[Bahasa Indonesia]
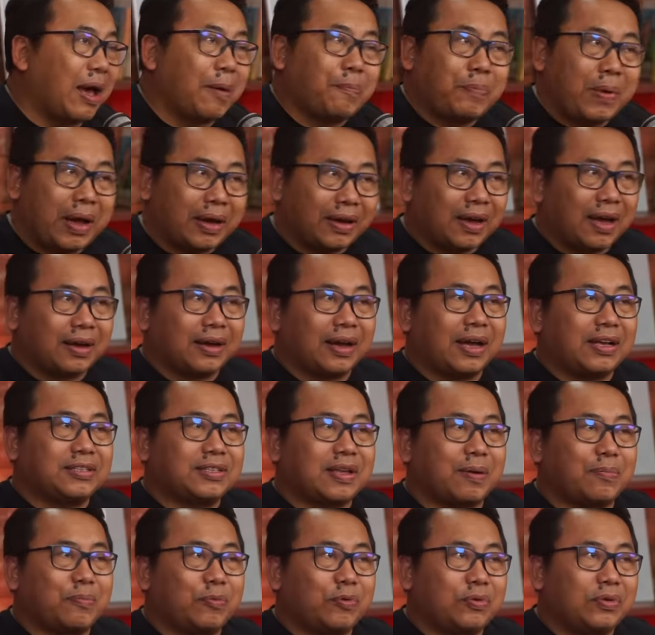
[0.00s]
Apakah
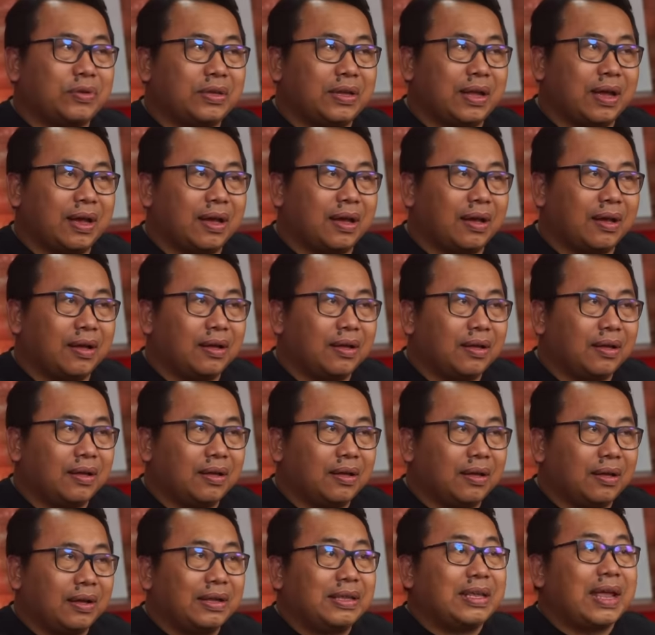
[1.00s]
Kaisang punya
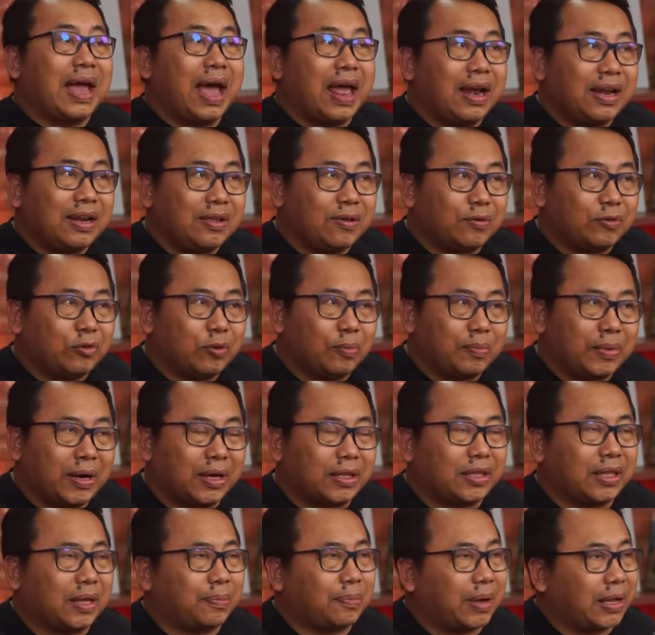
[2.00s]
nyali untuk
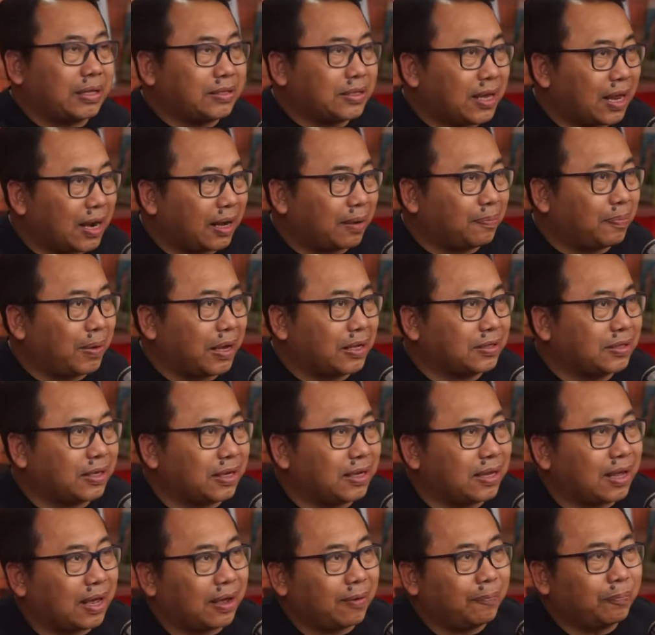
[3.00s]
menertibkan caleg
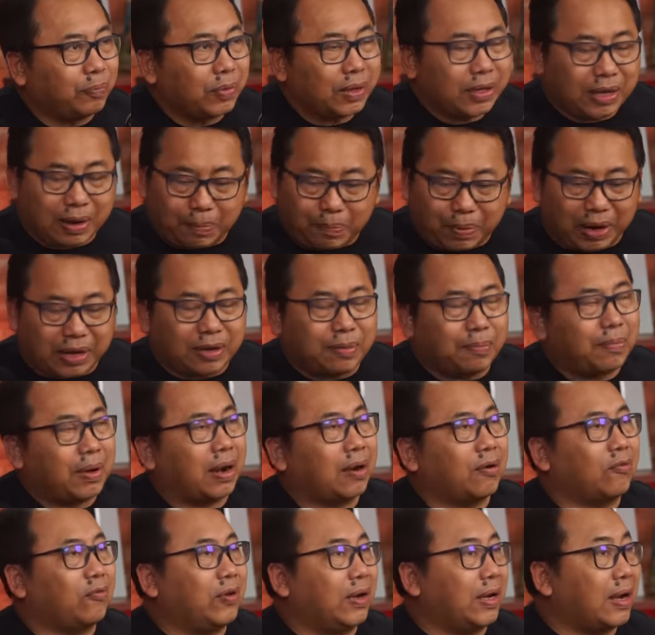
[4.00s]
PSI yang
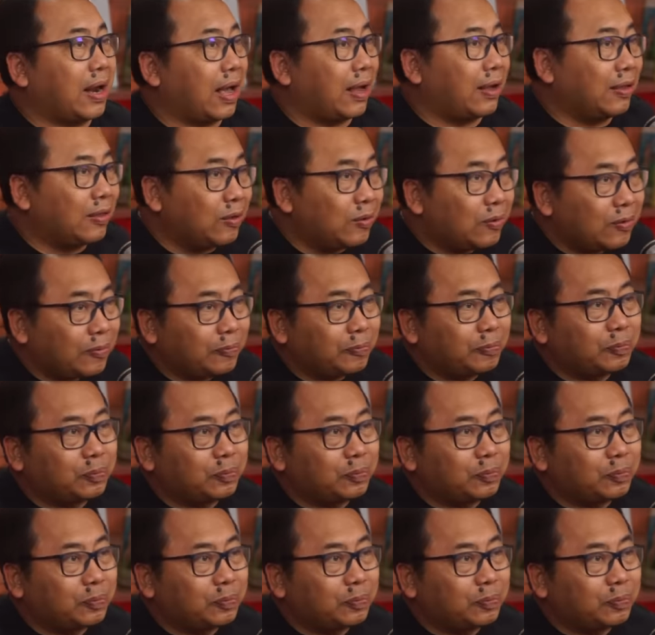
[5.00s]
nyebar-nyebar fitnah itu?